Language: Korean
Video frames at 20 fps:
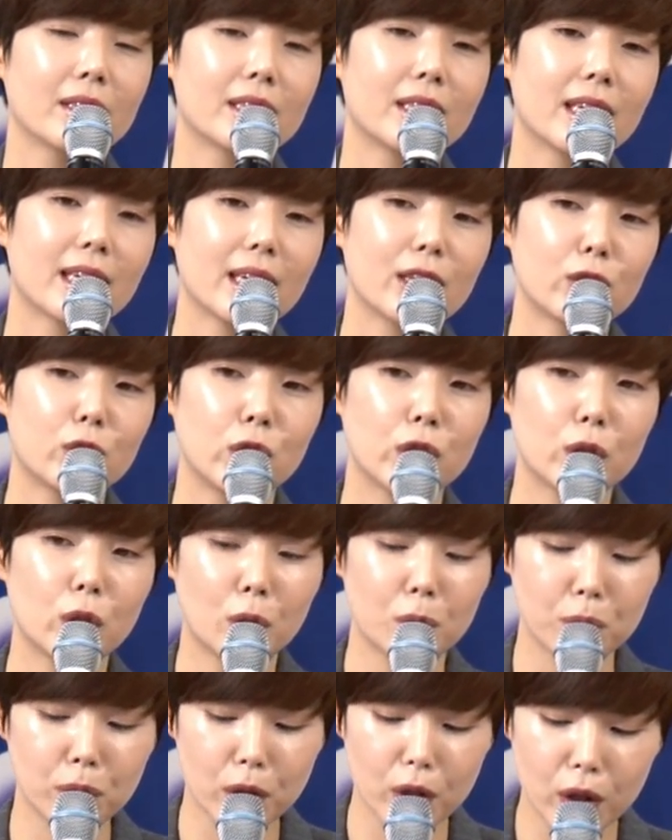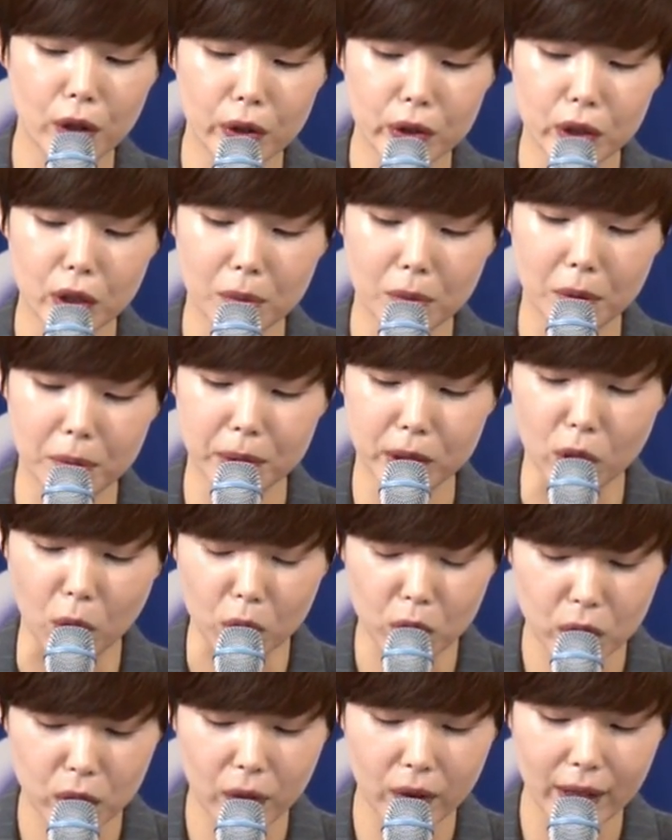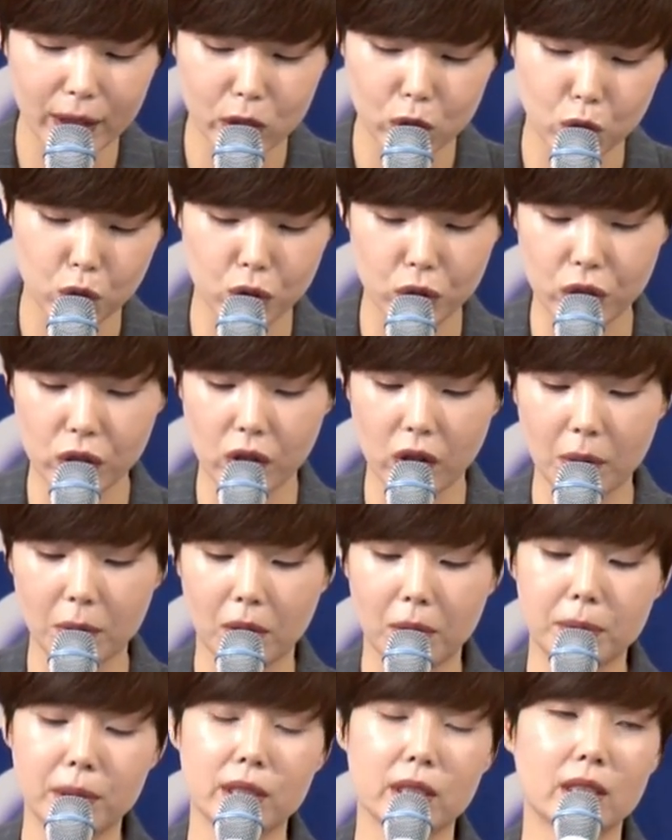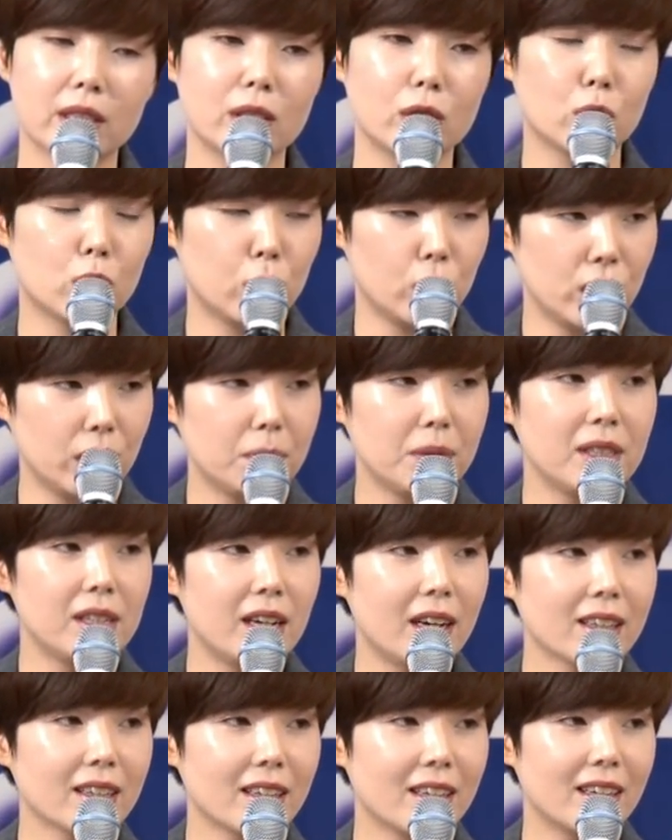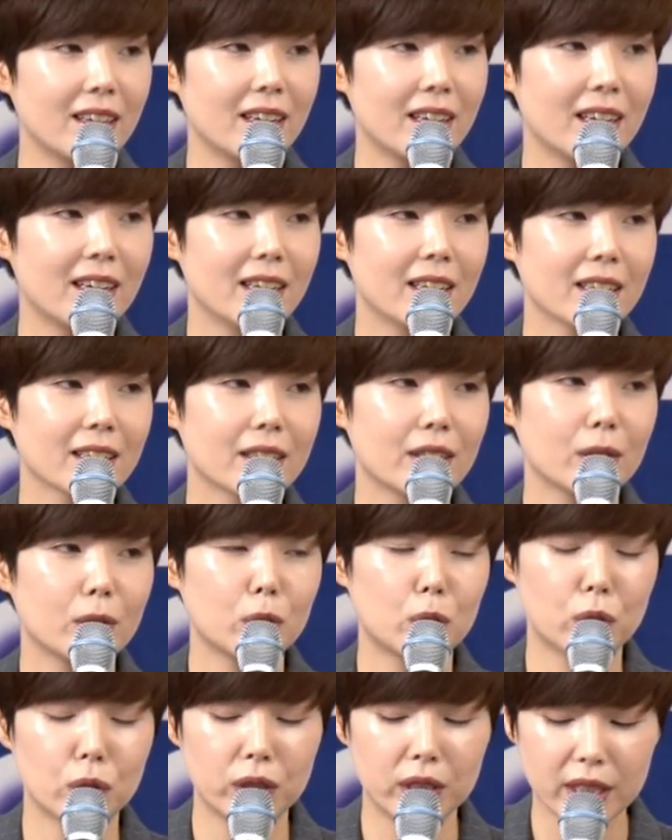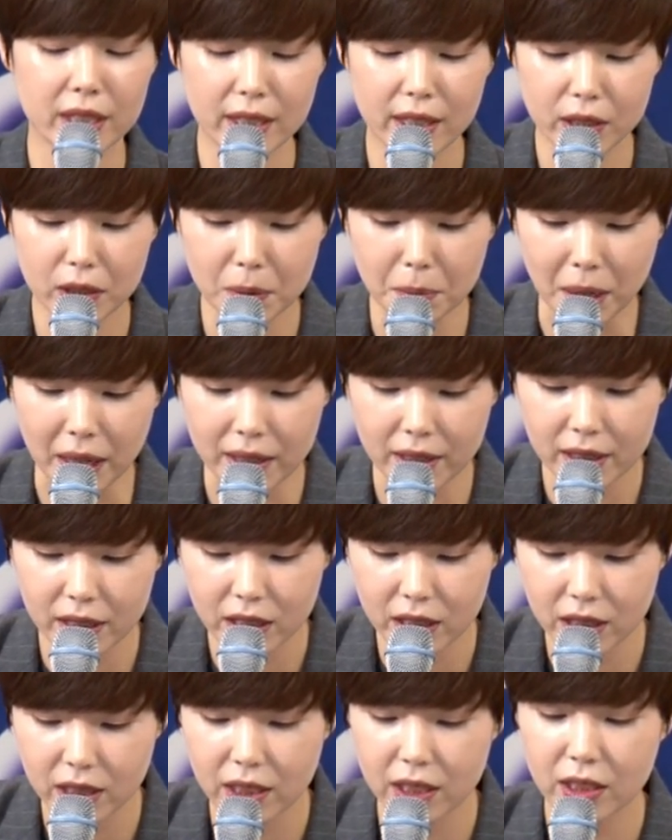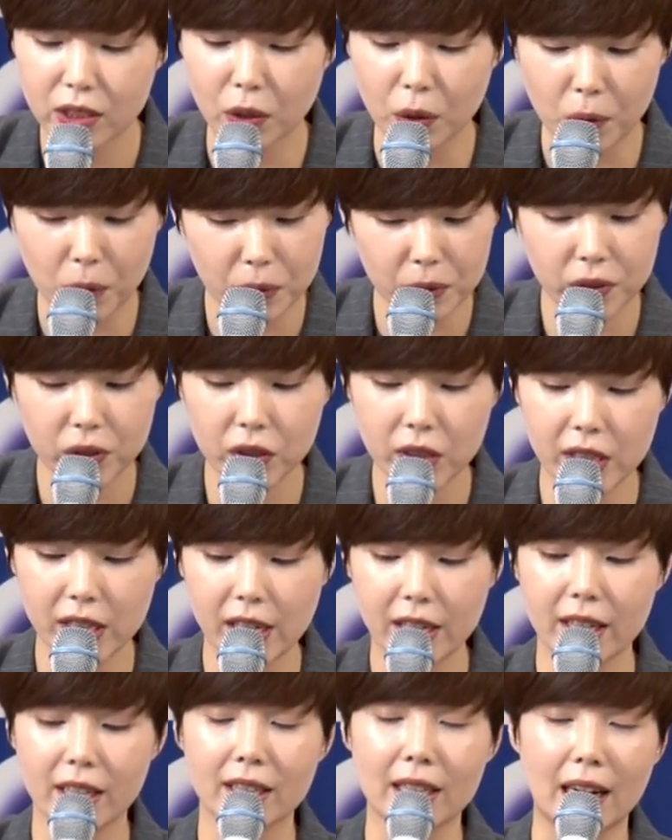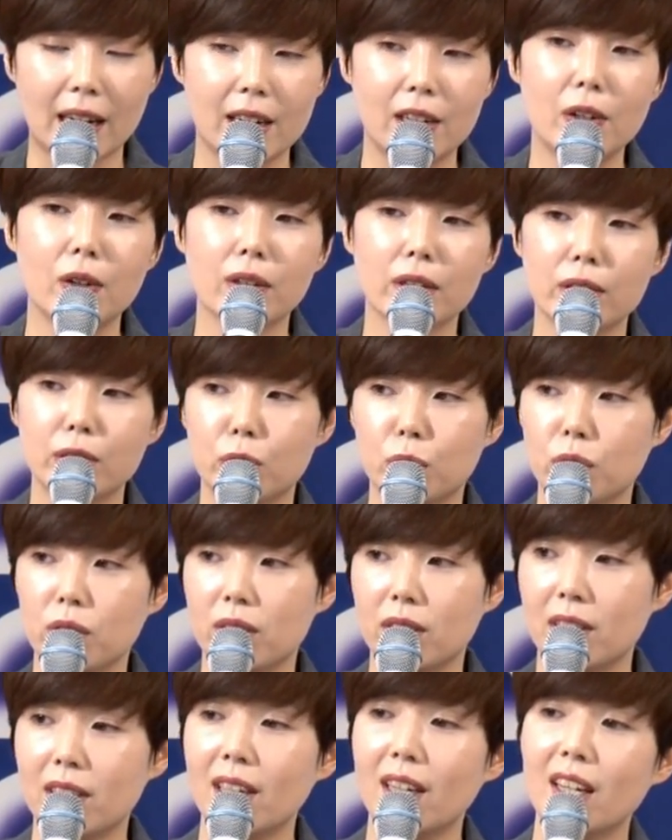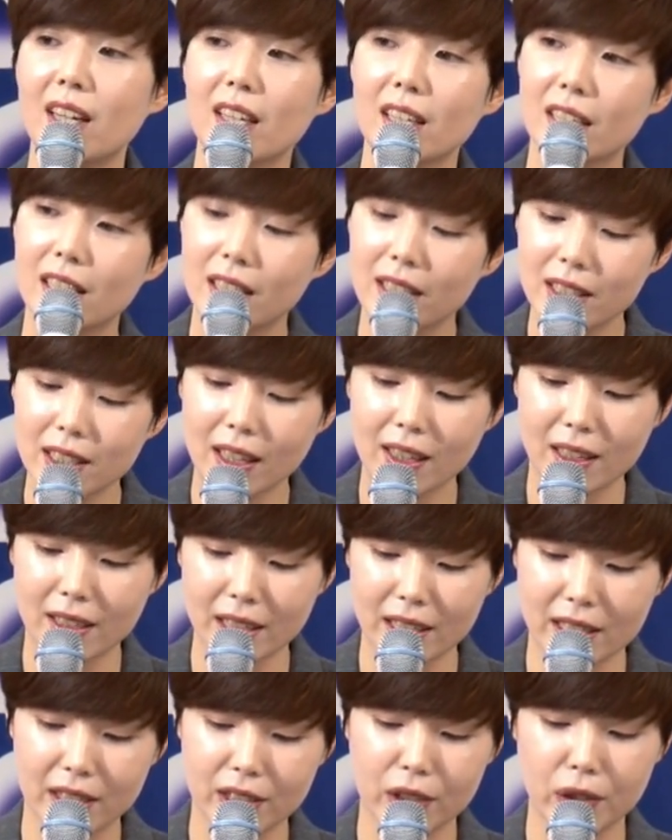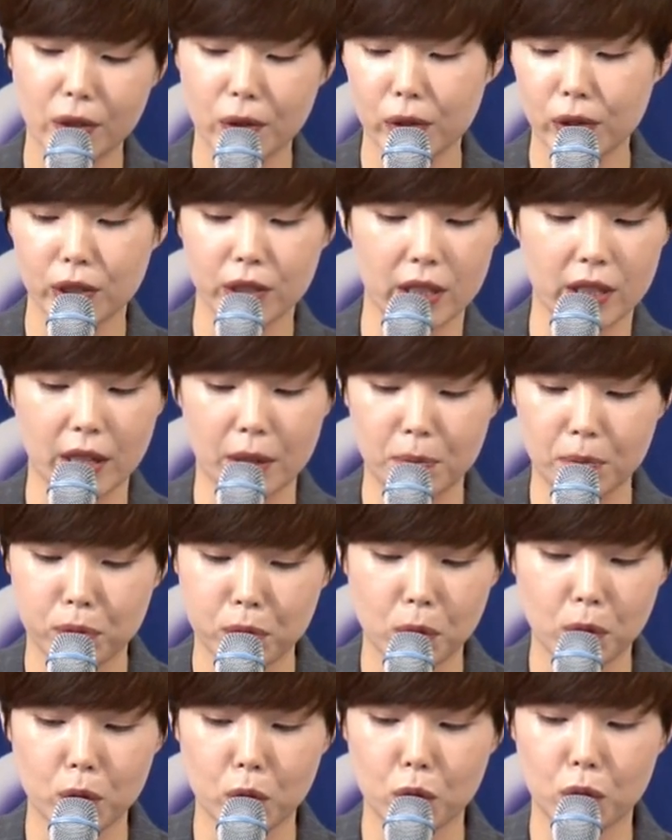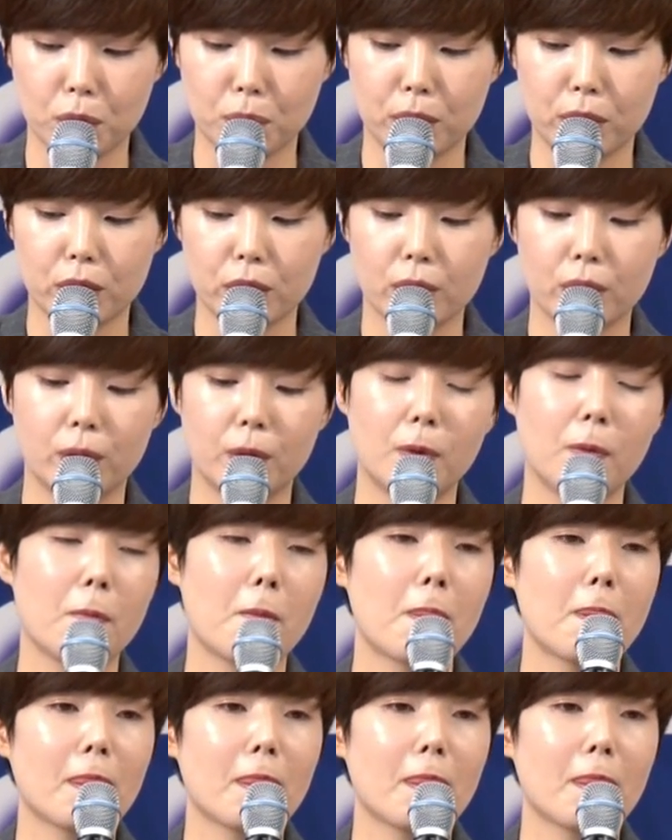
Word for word: 제가 뒤로 물러섬 없이 어떠한 주저함 없이 주님을 향해 그리고 주님께서 맡기신 영혼들을 향해 달려갈 수 있는 그 사랑의 능력을 제게 부어주십시오.